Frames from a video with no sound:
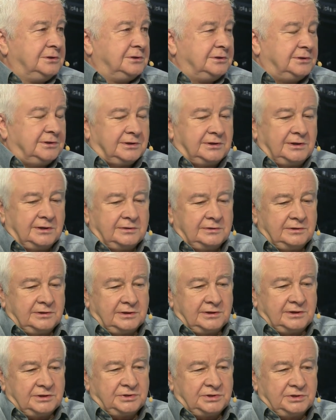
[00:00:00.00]
Jedna,
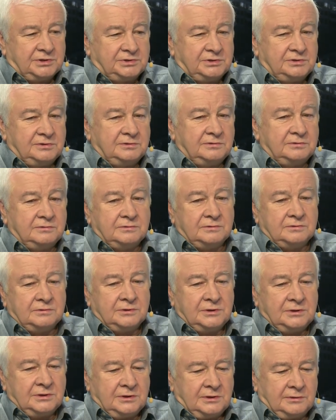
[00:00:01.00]
jedna siedzi y,
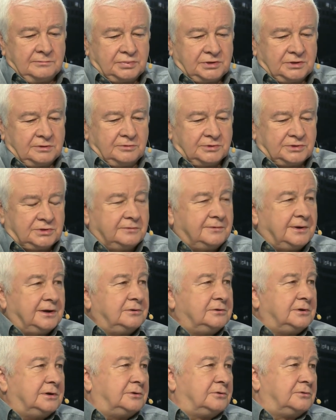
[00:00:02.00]
przy
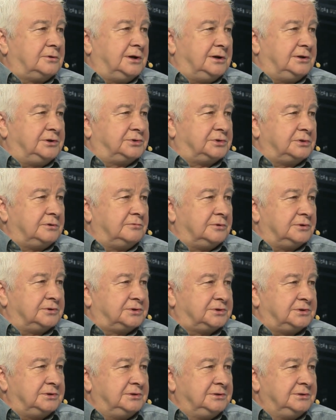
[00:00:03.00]
głosowaniu, a druga liczy
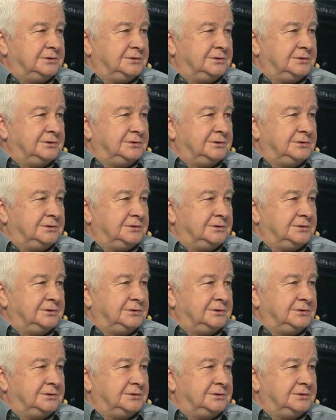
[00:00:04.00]
głosy.